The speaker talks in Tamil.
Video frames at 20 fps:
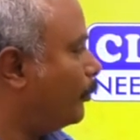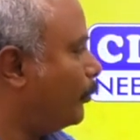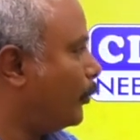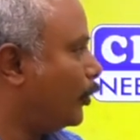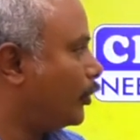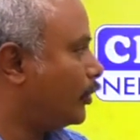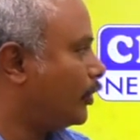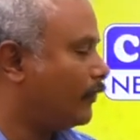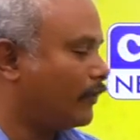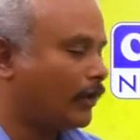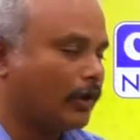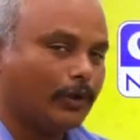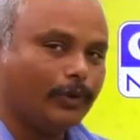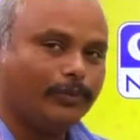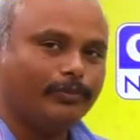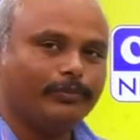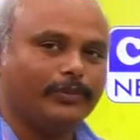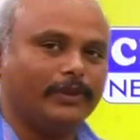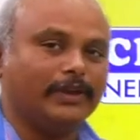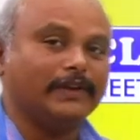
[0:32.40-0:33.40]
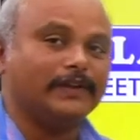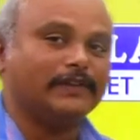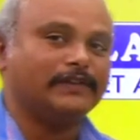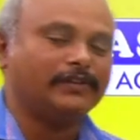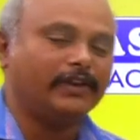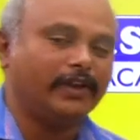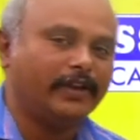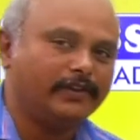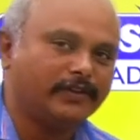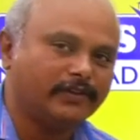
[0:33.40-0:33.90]
பொறுத்தவரையிலும் இந்த
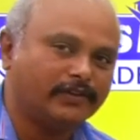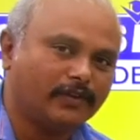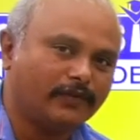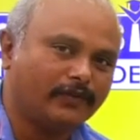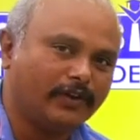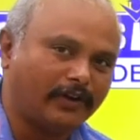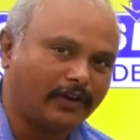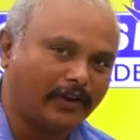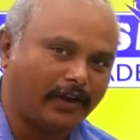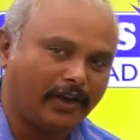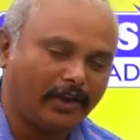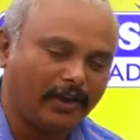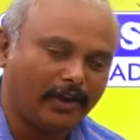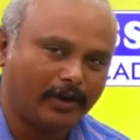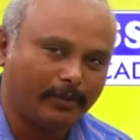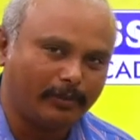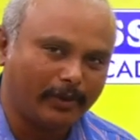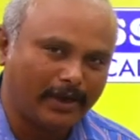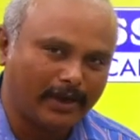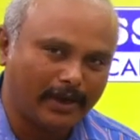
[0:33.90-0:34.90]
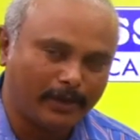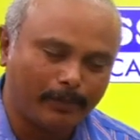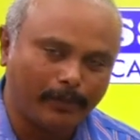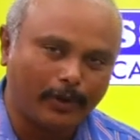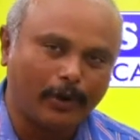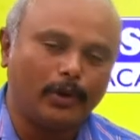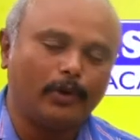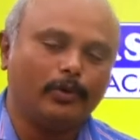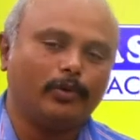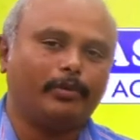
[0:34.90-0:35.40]
ஸ்டேஜஸ் ஆஃப் த ட்ரைனிங் நம்ம என்ன
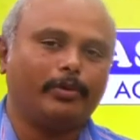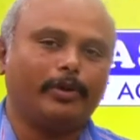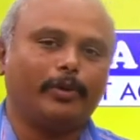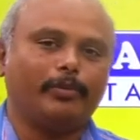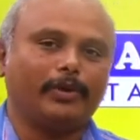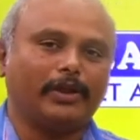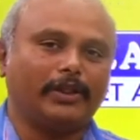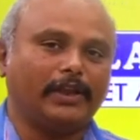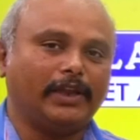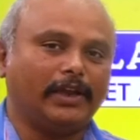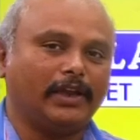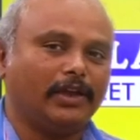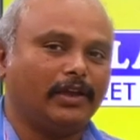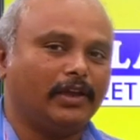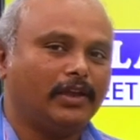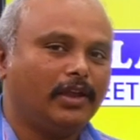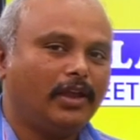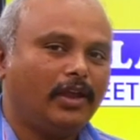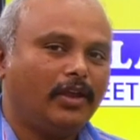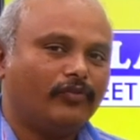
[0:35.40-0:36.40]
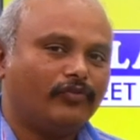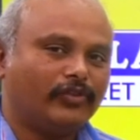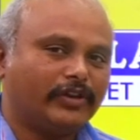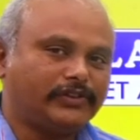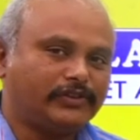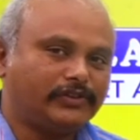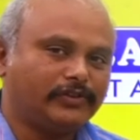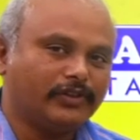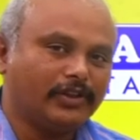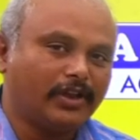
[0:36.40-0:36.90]
பண்ணும் அப்படின்னு பார்த்தீங்கன்னா
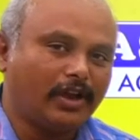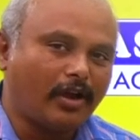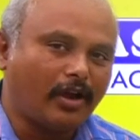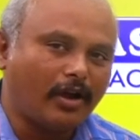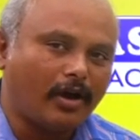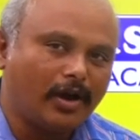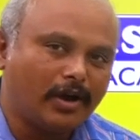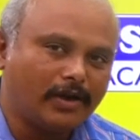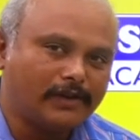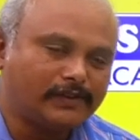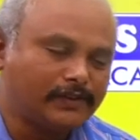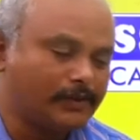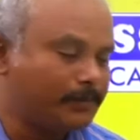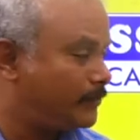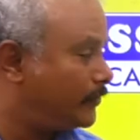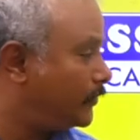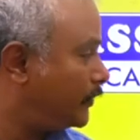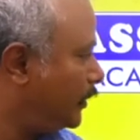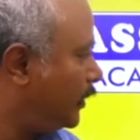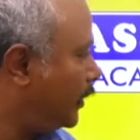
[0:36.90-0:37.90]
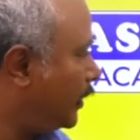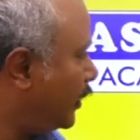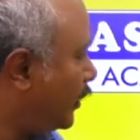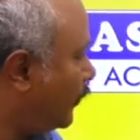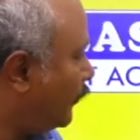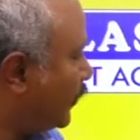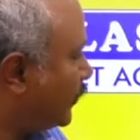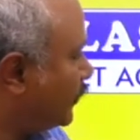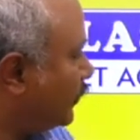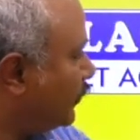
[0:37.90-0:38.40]
ஃபஸ்ட்டு வந்து கான்செப்ட்ஸ் இந்த
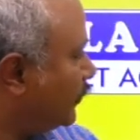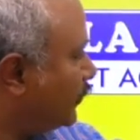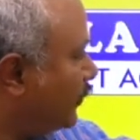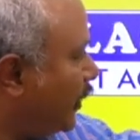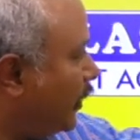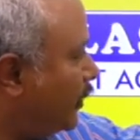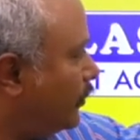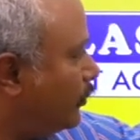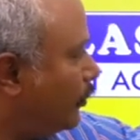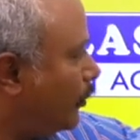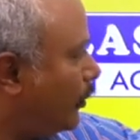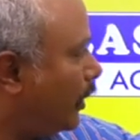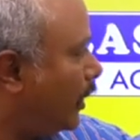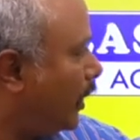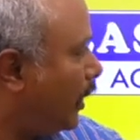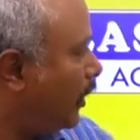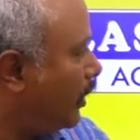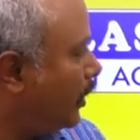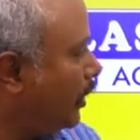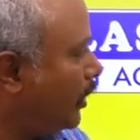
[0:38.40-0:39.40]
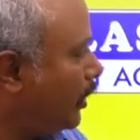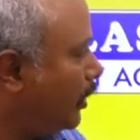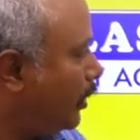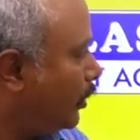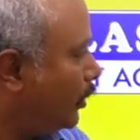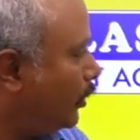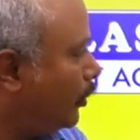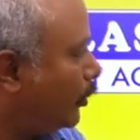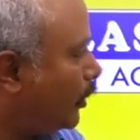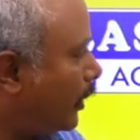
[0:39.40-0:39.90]
ஃபஸ்ட்டு ஸ்டேஜ் ஒனில்
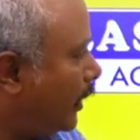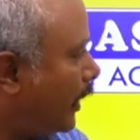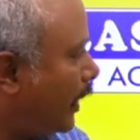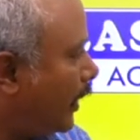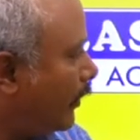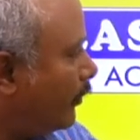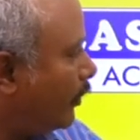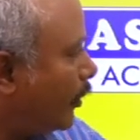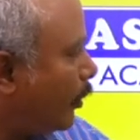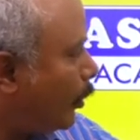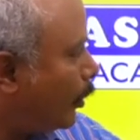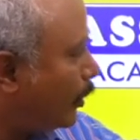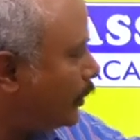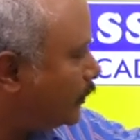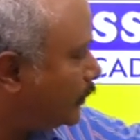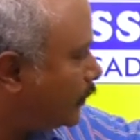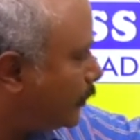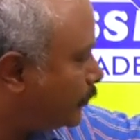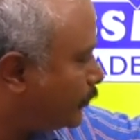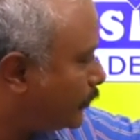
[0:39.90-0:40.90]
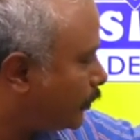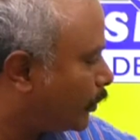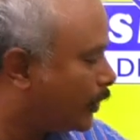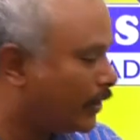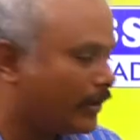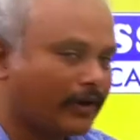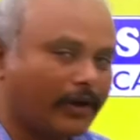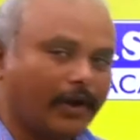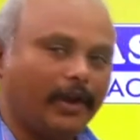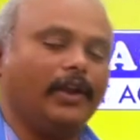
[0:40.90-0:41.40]
யூ கேன் ஹேவ் அ
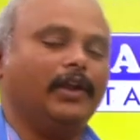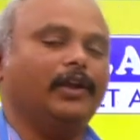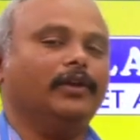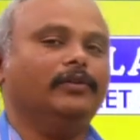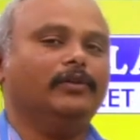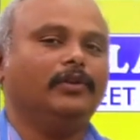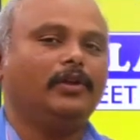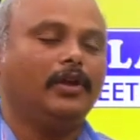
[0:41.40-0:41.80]
கான்செப்ட்ஸோட ட்ரைனிங்